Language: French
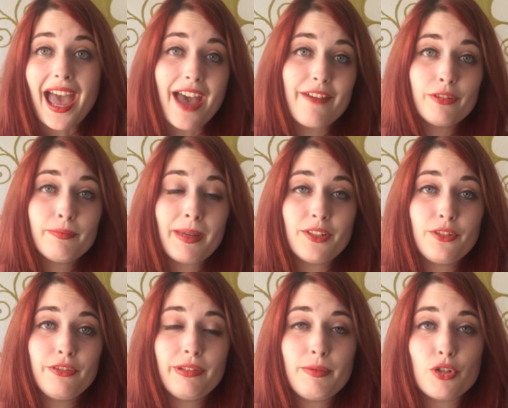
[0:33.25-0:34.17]
Avant de parler
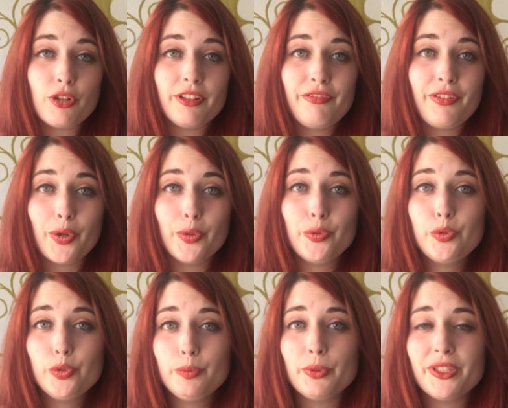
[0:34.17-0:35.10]
du film, j'ai envie de faire une
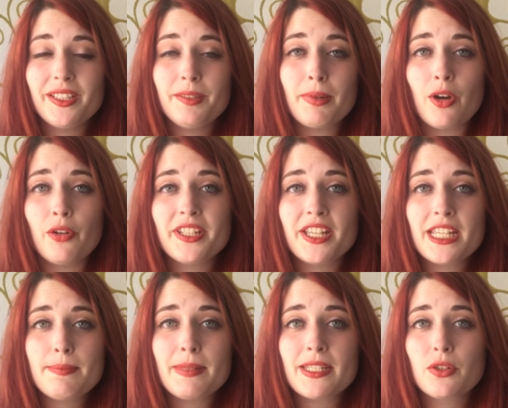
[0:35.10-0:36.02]
toute petite
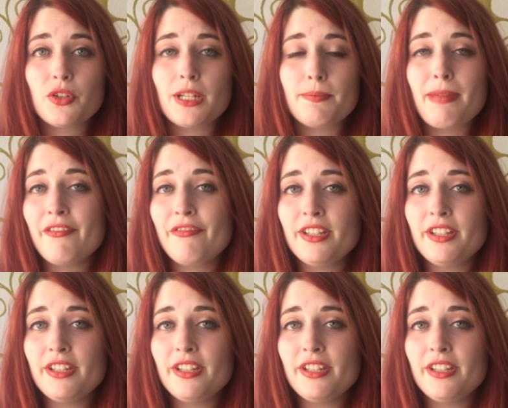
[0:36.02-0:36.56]
parenthèse parce que j'ai pas